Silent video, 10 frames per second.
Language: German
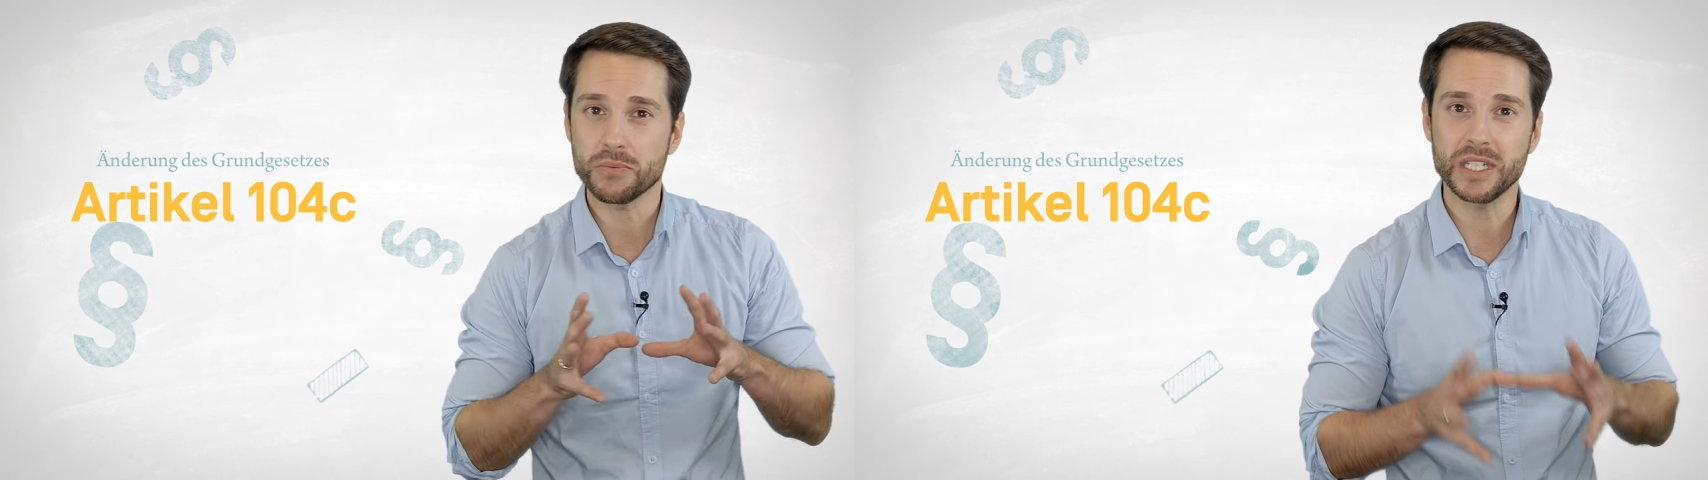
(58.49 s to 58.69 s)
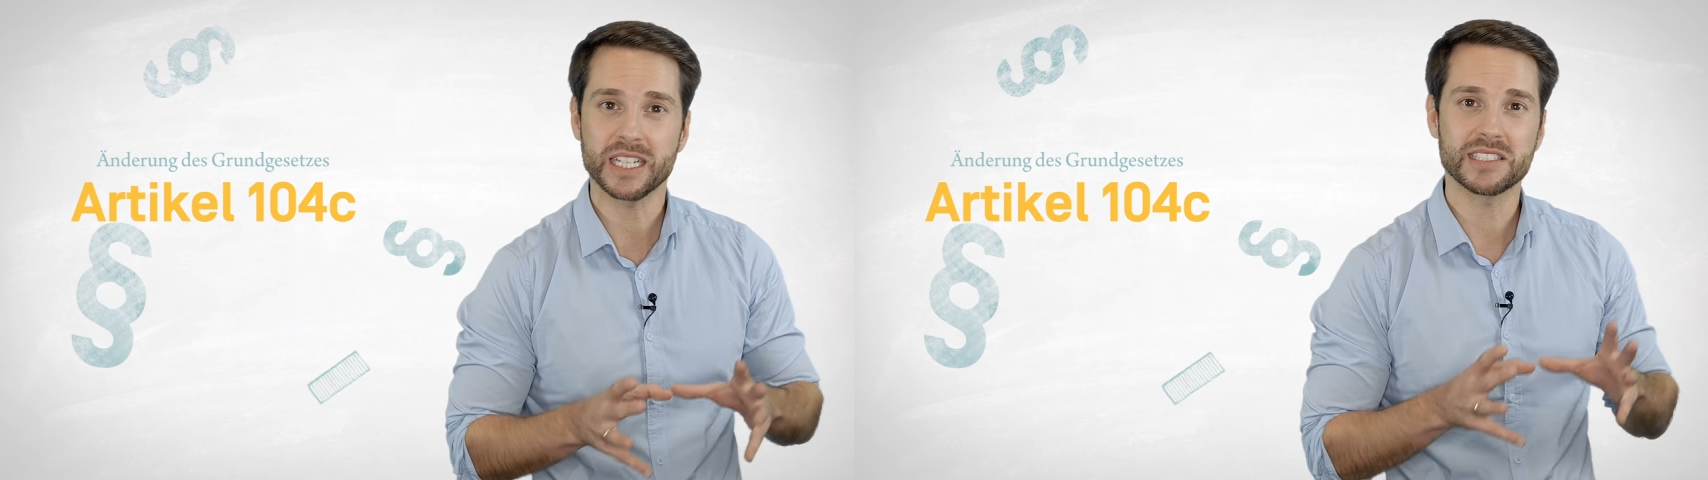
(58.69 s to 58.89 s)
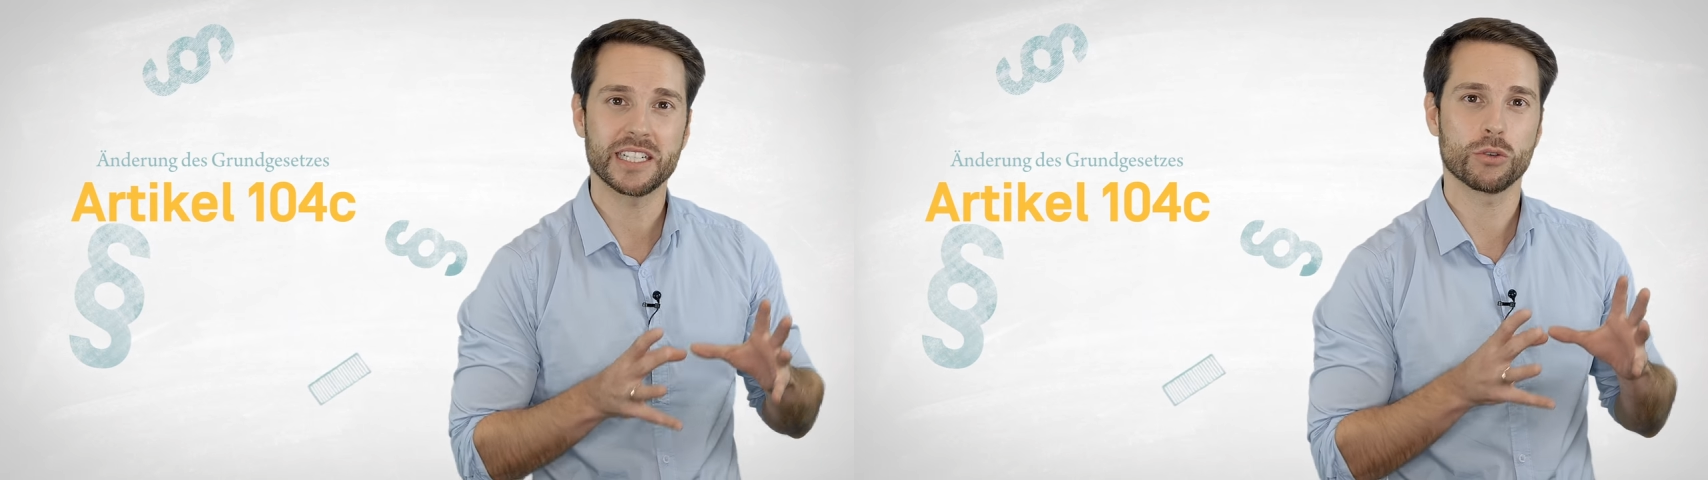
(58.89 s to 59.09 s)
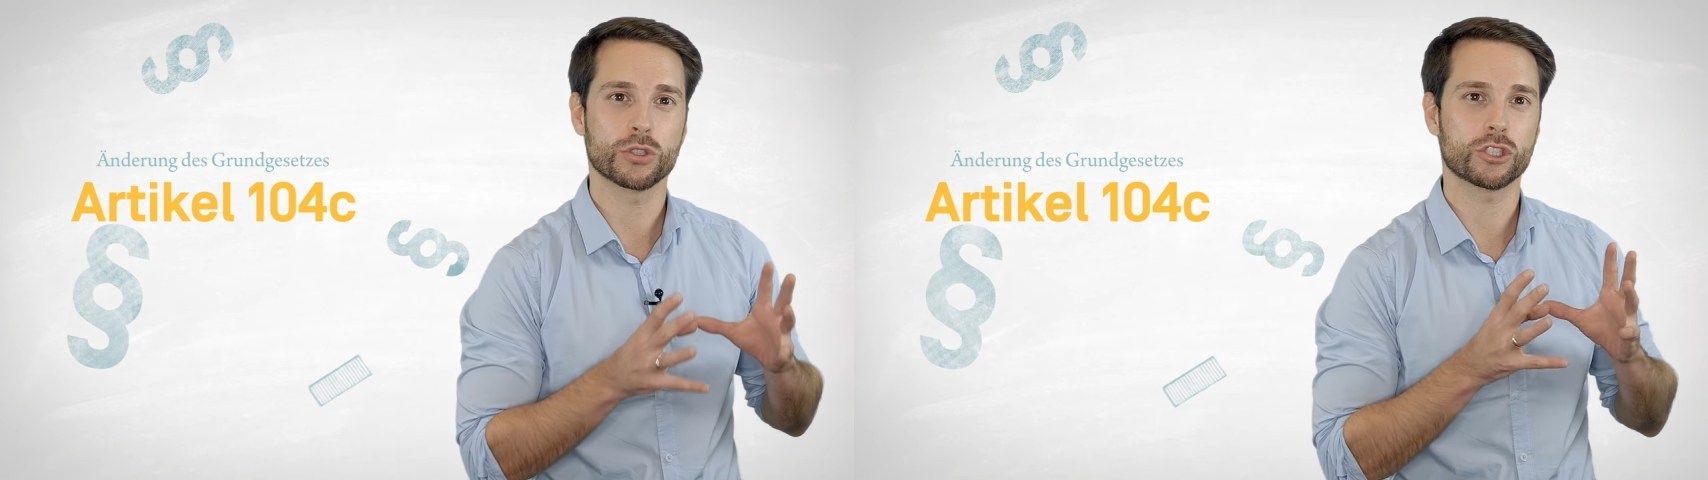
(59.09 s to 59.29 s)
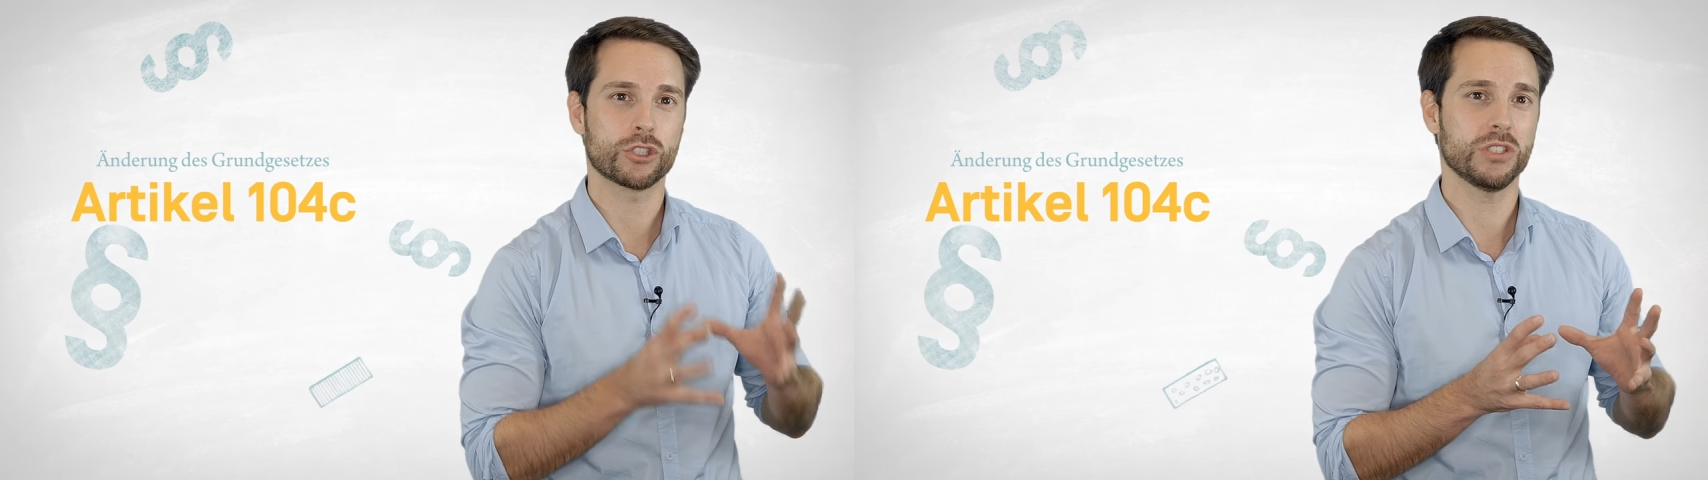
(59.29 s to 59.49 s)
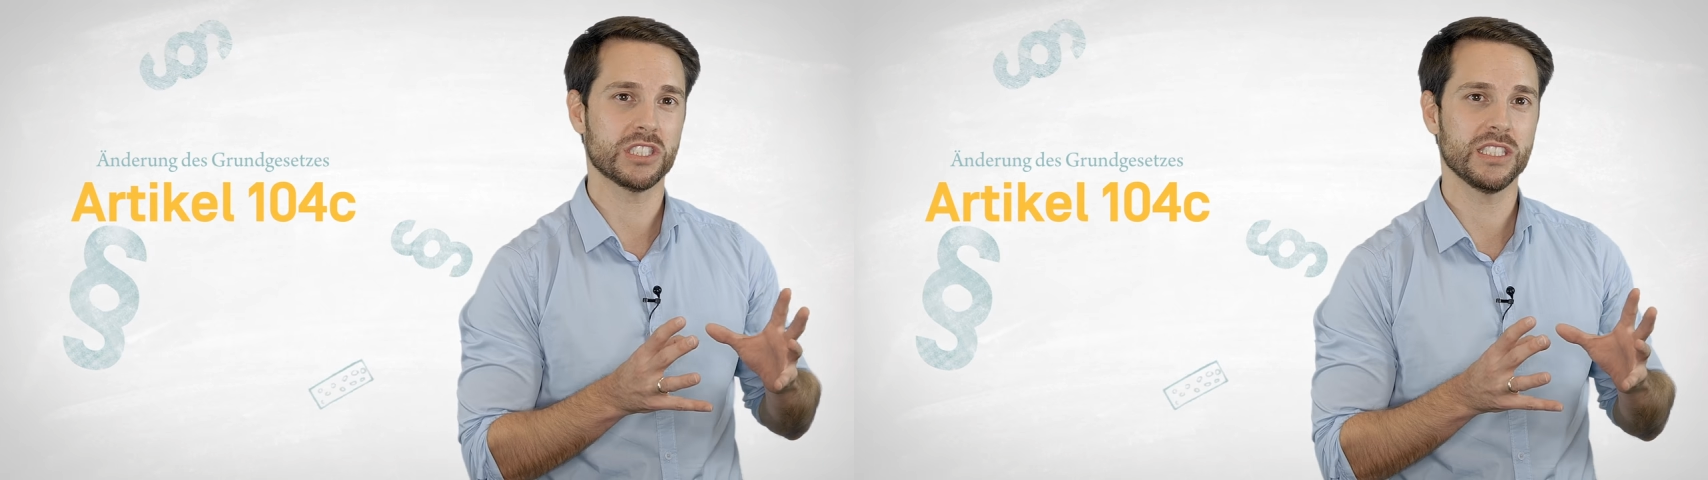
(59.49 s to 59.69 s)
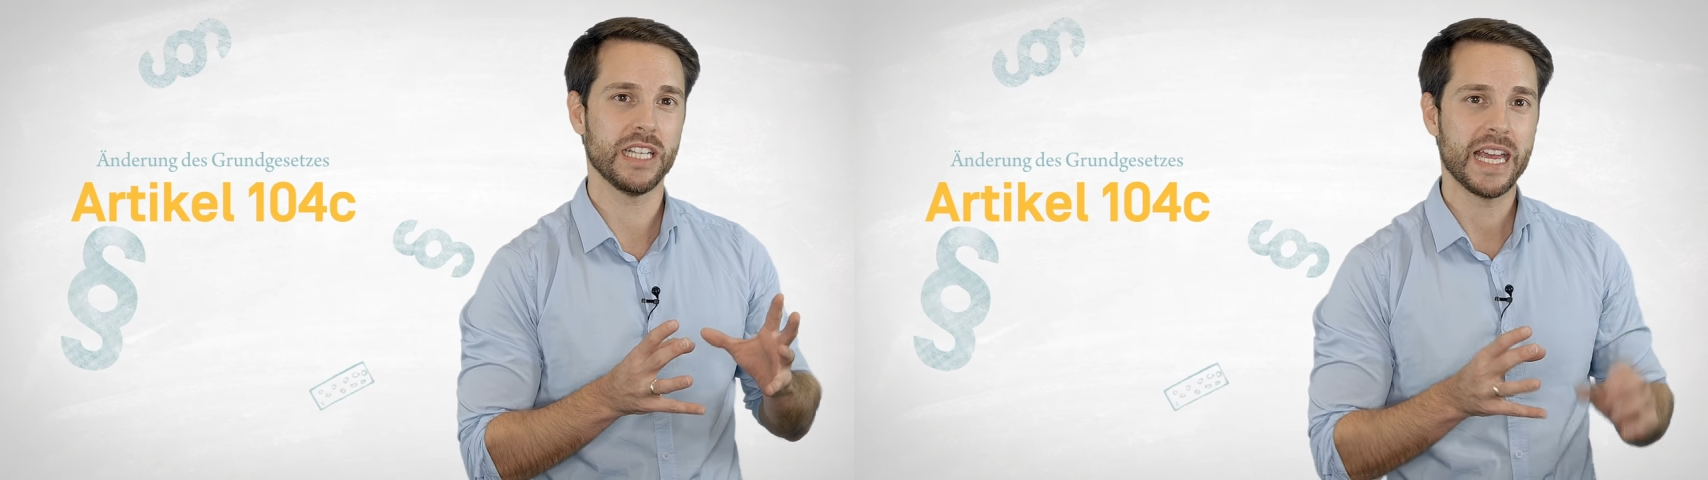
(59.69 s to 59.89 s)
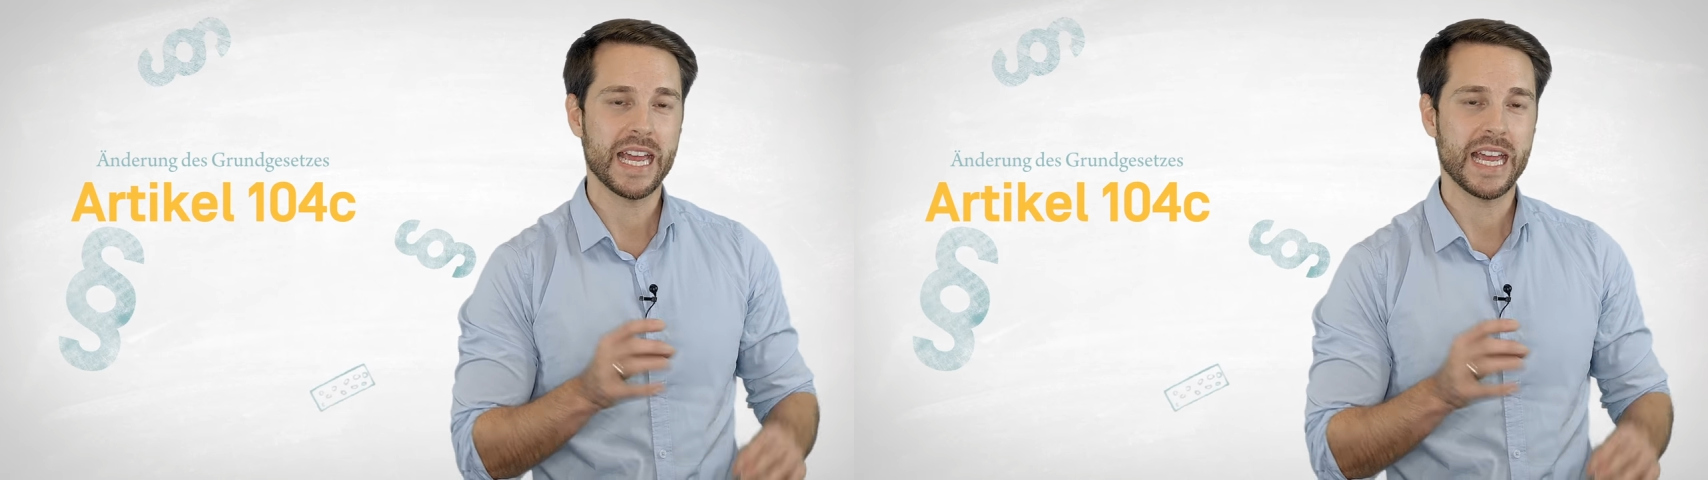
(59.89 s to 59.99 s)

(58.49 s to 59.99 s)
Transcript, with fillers: finanziell unterstützen,